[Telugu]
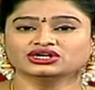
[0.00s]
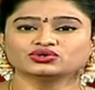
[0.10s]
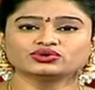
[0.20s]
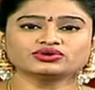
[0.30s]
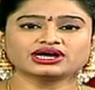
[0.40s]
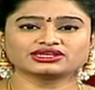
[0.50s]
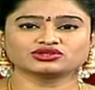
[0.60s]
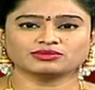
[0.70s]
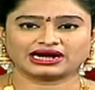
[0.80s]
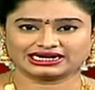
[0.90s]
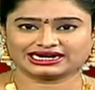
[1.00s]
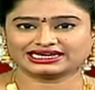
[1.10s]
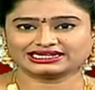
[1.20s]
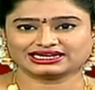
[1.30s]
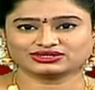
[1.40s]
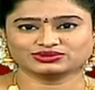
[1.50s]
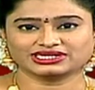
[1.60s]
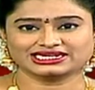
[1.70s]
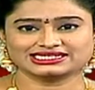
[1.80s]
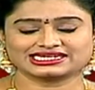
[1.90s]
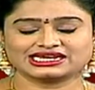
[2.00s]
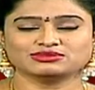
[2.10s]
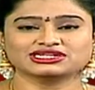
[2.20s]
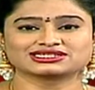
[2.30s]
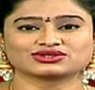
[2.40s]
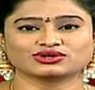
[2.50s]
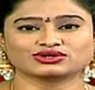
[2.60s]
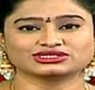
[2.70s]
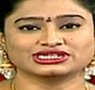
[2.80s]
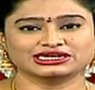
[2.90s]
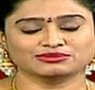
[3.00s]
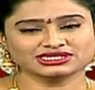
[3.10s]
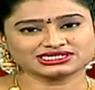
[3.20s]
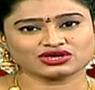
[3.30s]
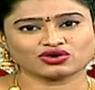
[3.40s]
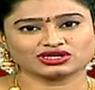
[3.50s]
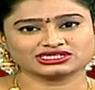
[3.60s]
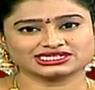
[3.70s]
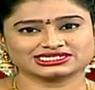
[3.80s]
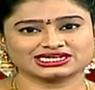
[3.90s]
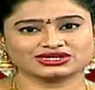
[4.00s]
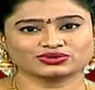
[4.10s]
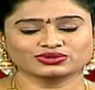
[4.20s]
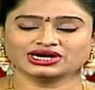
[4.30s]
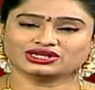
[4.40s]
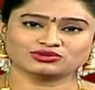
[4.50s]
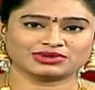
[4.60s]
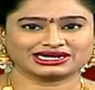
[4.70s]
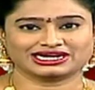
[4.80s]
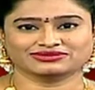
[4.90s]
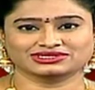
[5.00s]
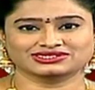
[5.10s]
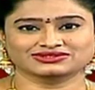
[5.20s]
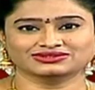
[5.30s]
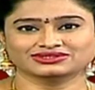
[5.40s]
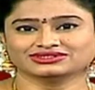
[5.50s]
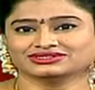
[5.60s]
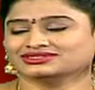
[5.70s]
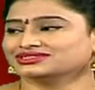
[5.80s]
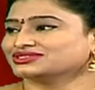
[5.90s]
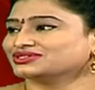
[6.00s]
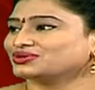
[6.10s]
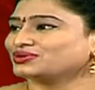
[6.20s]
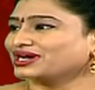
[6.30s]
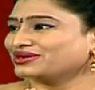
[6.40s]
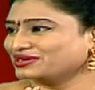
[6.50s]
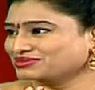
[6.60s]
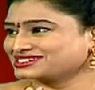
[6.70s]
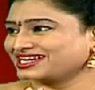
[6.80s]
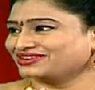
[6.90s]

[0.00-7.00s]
గురుగారితో మాట్లాడాలి అనుకుంటే స్క్రీన్ మీద స్క్రోల్ అవుతున్న నెంబర్స్కి కాల్ చేసి గురుగారితో మాట్లాడవచ్చు గురుగారు నమస్కారం